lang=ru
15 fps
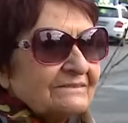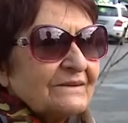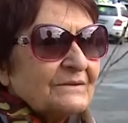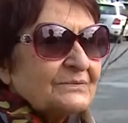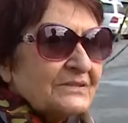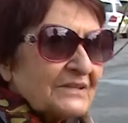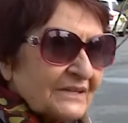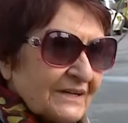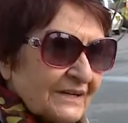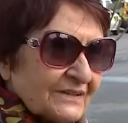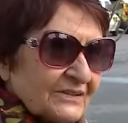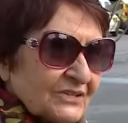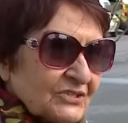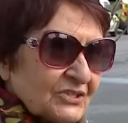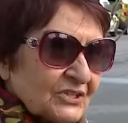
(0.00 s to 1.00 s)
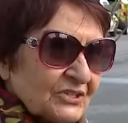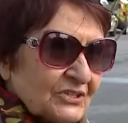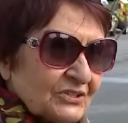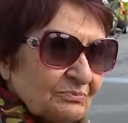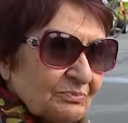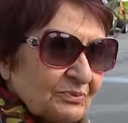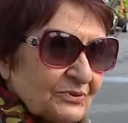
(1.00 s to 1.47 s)
вообще карточкой не
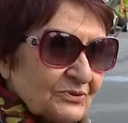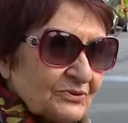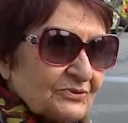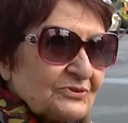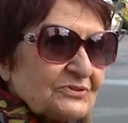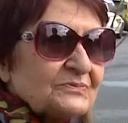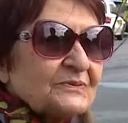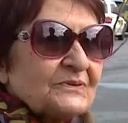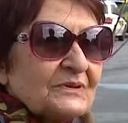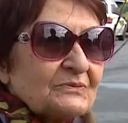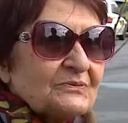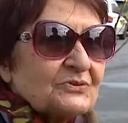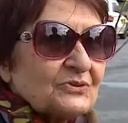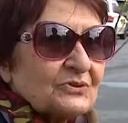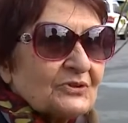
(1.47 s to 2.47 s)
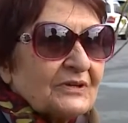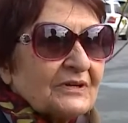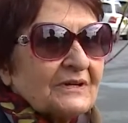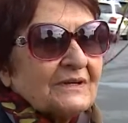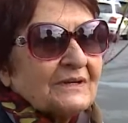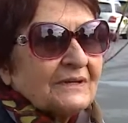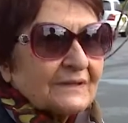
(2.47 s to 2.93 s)
пользуюсь, потому что
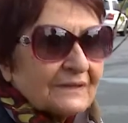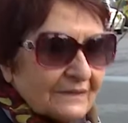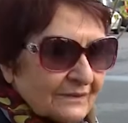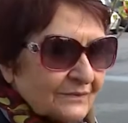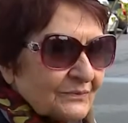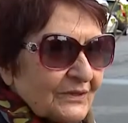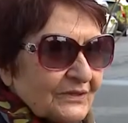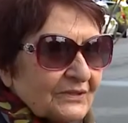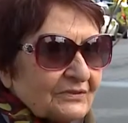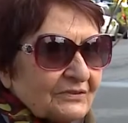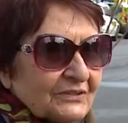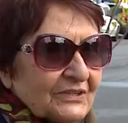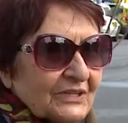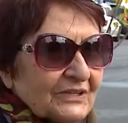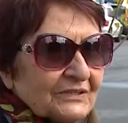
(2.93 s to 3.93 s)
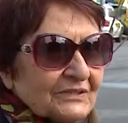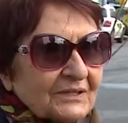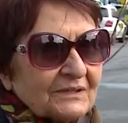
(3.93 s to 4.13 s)
мне не хватает